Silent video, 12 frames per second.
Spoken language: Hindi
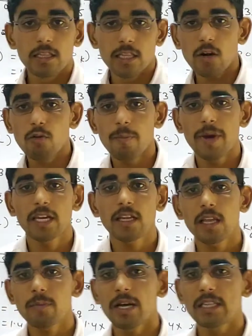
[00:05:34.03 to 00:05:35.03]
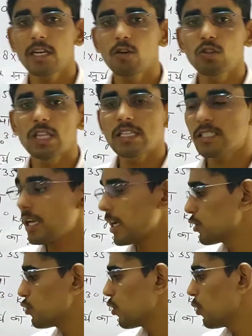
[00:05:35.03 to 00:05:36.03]
द्रव्यमान का एक मात्रक होता है स्लग
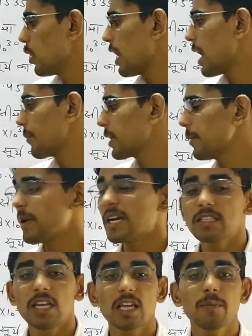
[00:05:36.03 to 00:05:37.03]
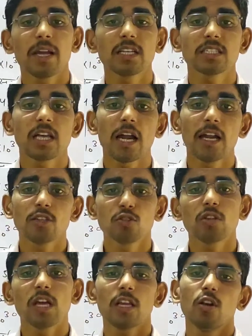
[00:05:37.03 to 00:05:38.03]
जो आपके पास लगभग साढ़े
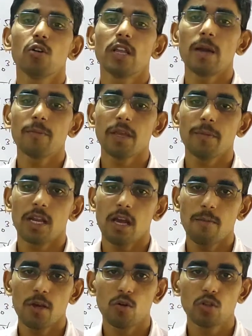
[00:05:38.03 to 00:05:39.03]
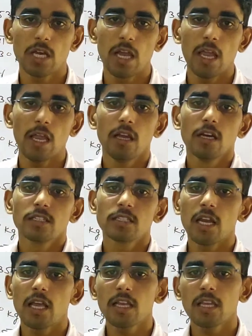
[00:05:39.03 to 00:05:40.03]
चौदह किलोग्राम के बराबर होता है
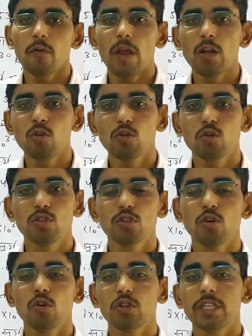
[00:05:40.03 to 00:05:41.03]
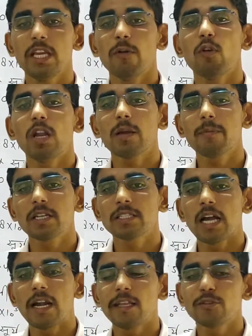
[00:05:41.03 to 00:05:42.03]
स्लग की वैल्यू जो होती है वो लगभग
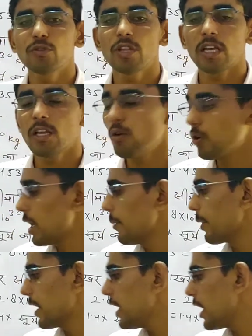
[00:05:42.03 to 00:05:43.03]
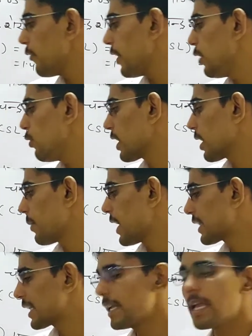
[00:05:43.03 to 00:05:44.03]
साढ़े चौदह किलोग्राम रियल वैल्यू अगर
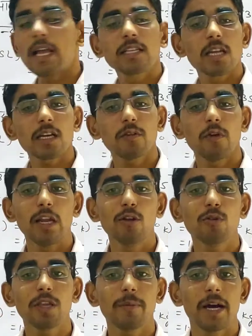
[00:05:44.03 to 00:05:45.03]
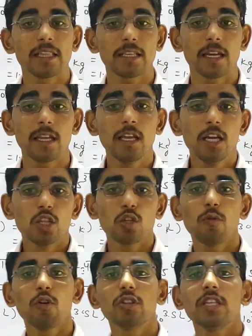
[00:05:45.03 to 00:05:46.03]
बात करें एग्जैक्ट वैल्यू की बात करें तो
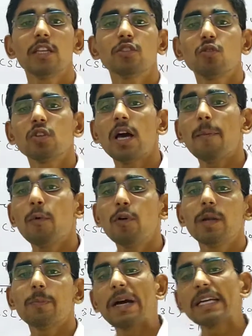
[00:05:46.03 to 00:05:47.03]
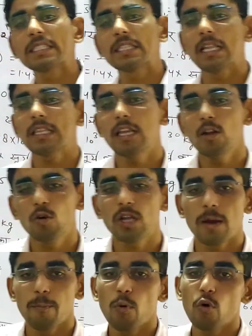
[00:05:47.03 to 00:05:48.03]
वो होती है चौदह पॉइंट पांच सात
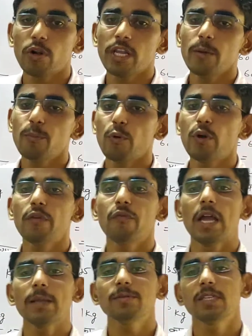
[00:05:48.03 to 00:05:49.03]
किलोग्राम फोर्टीन पॉइंट फाइव